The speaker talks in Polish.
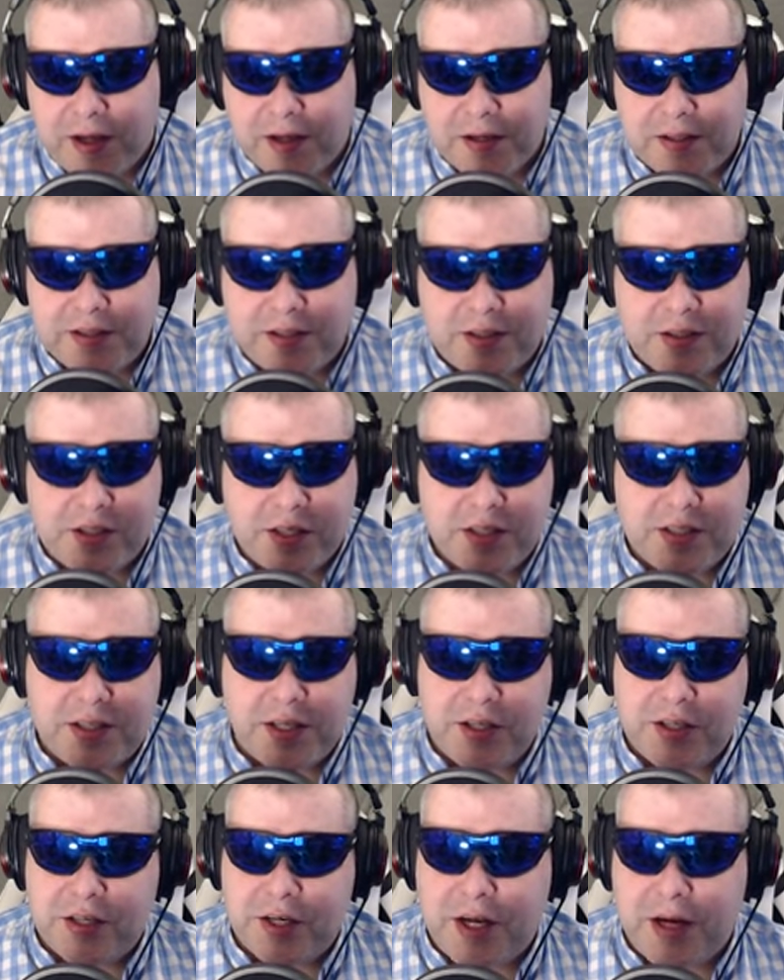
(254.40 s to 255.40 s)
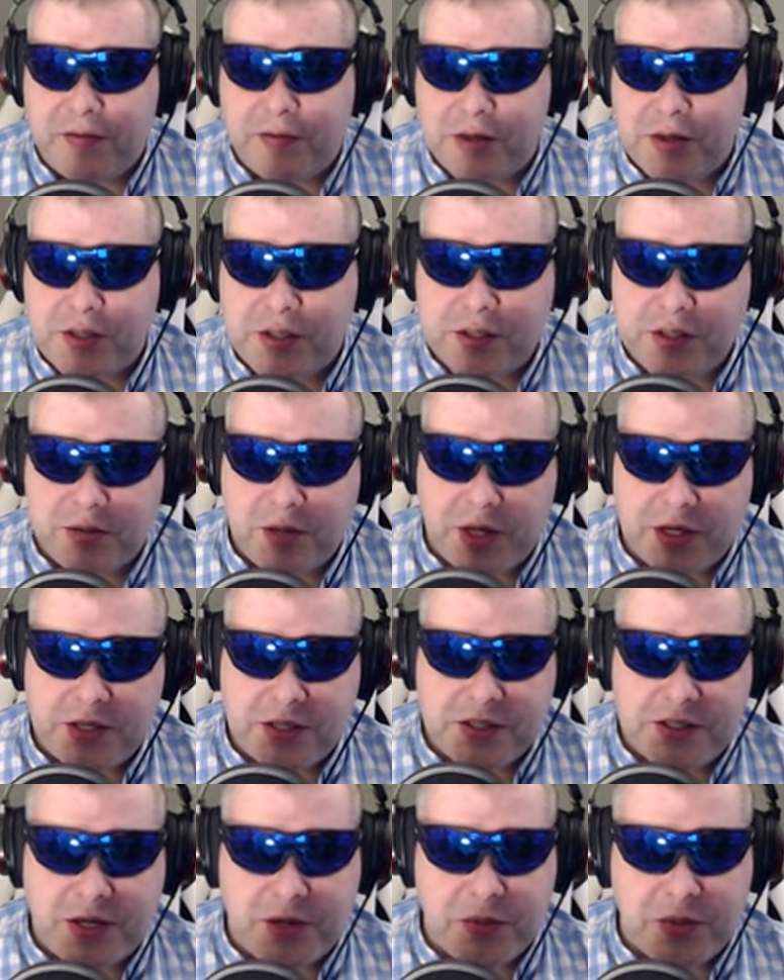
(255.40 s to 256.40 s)
z czystej ciekawości,
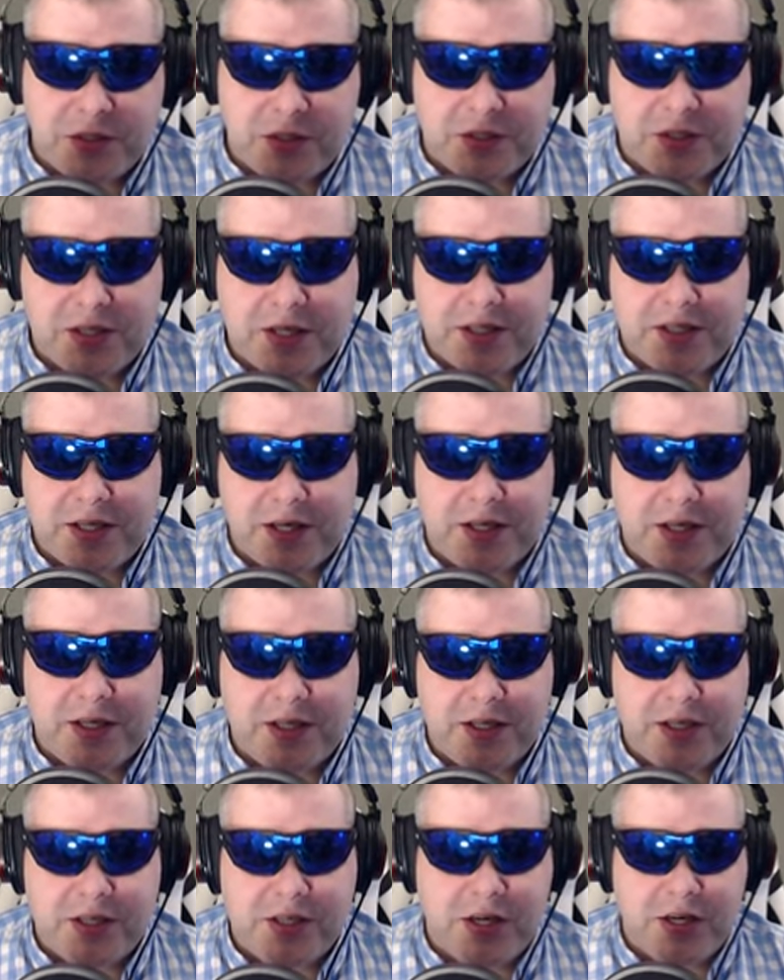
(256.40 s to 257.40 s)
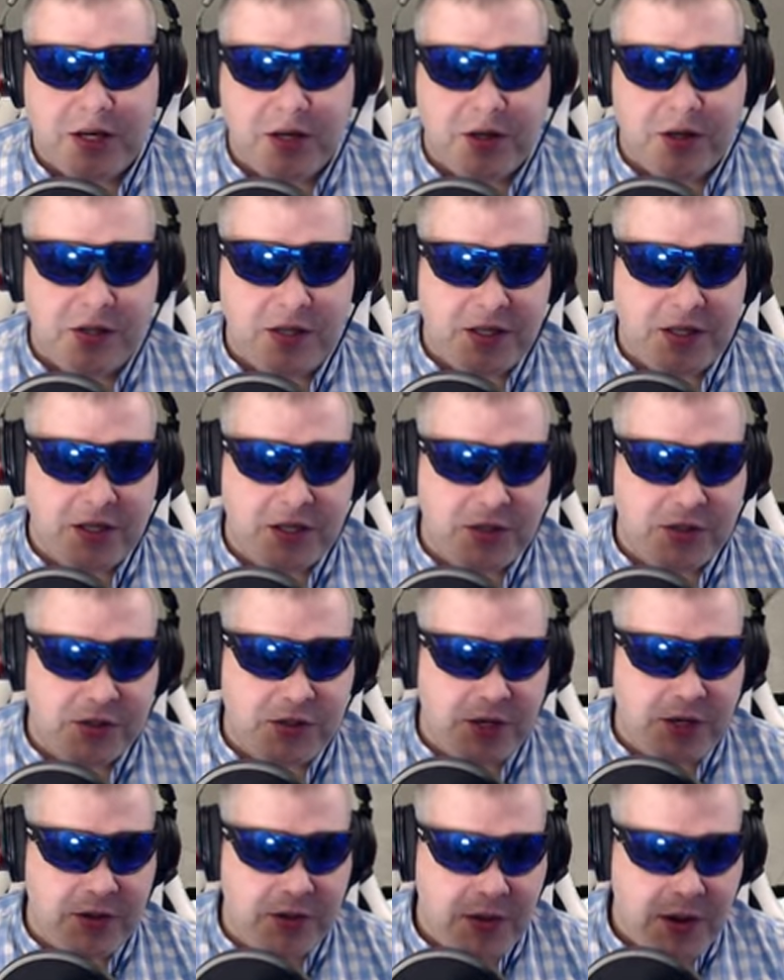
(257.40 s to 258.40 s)
słuchajcie, zrobię to zlecenie. Dlaczego? Dlatego, że